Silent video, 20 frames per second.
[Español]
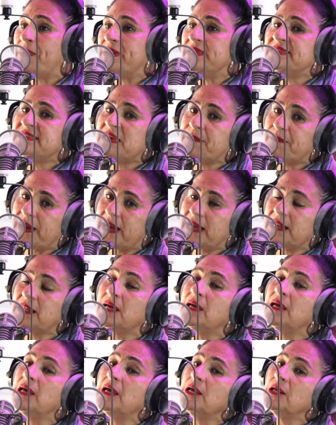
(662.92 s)
principal
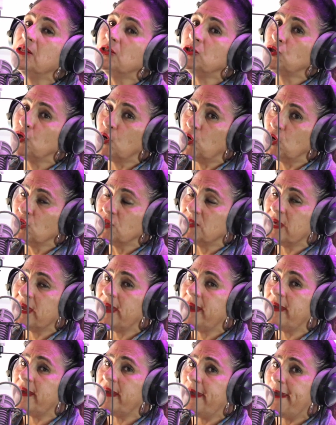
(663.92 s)

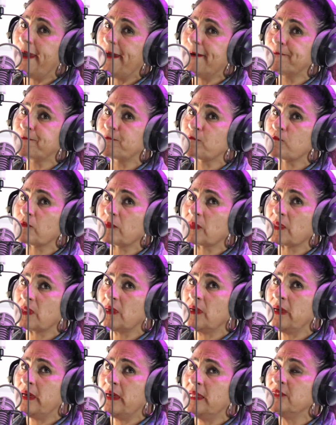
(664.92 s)
donde em,
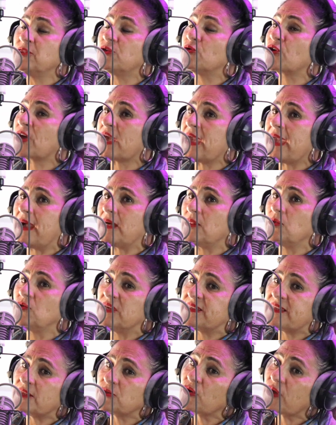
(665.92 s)
eh, en Turquía, donde
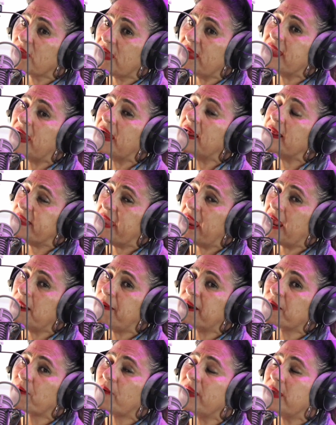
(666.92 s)
está Turquía, llega, llega el
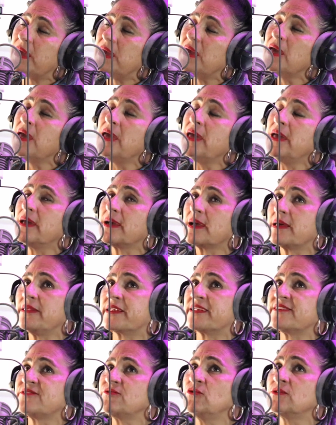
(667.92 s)
barco ahí,
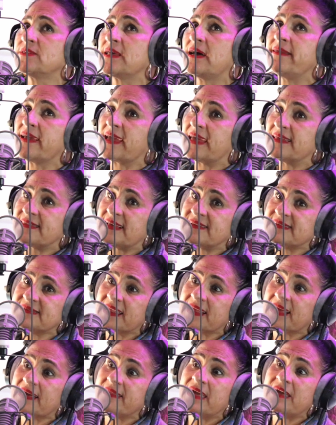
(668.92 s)
resulta de que está
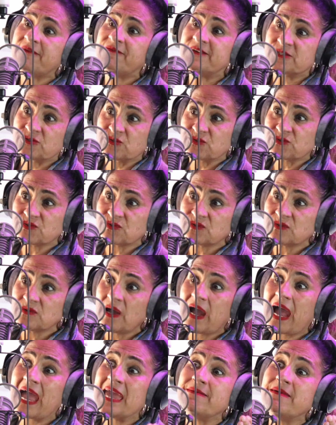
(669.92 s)
cerca de Éfesus.
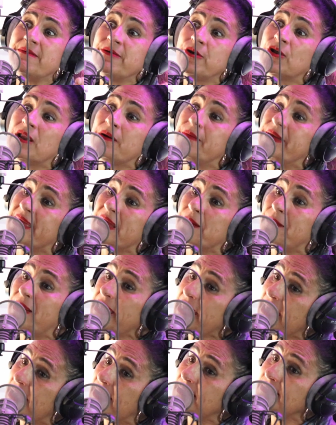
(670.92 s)
Ahí vivió la Virgen
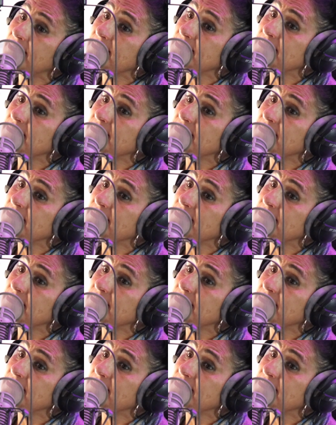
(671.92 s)
María